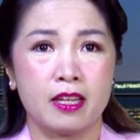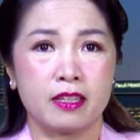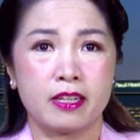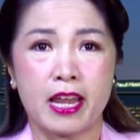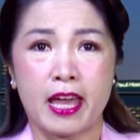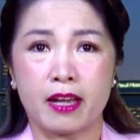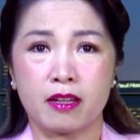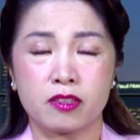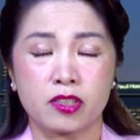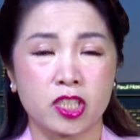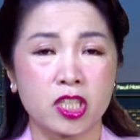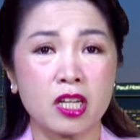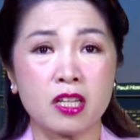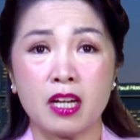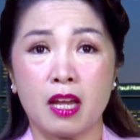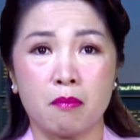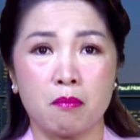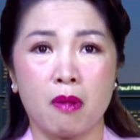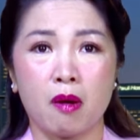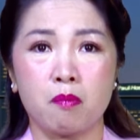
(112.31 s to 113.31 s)
đang rất
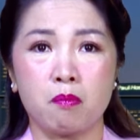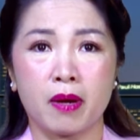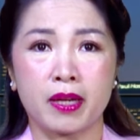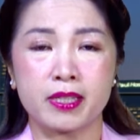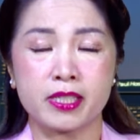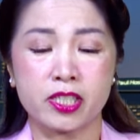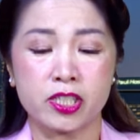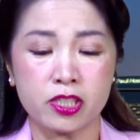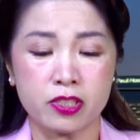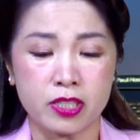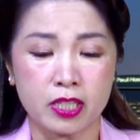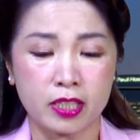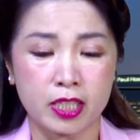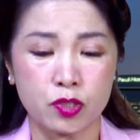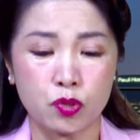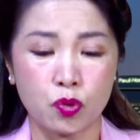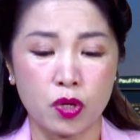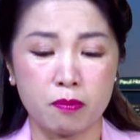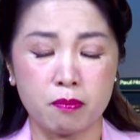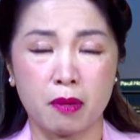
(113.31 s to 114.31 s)
là mong manh trước những cái
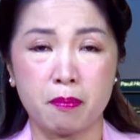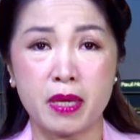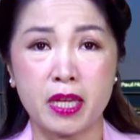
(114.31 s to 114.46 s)
chuyện mà